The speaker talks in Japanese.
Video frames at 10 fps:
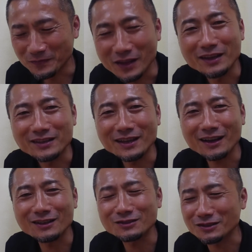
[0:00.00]
ね、いや
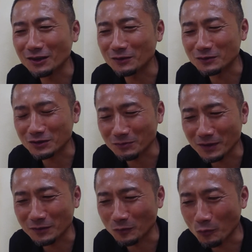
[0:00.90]
カズちゃんすみ
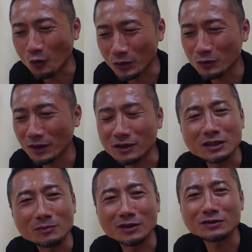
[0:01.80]
ませんもう俺の中
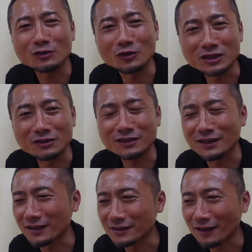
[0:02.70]
で今すごい気づき
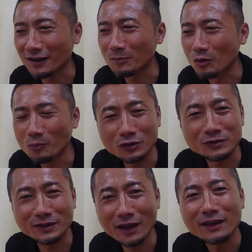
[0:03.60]
があったからもうもう
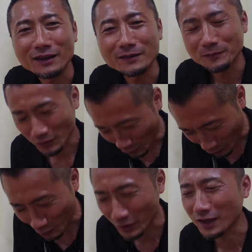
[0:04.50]
ね
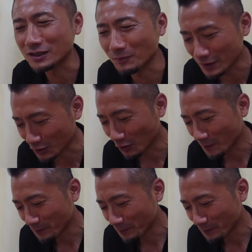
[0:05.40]
お願いしますと、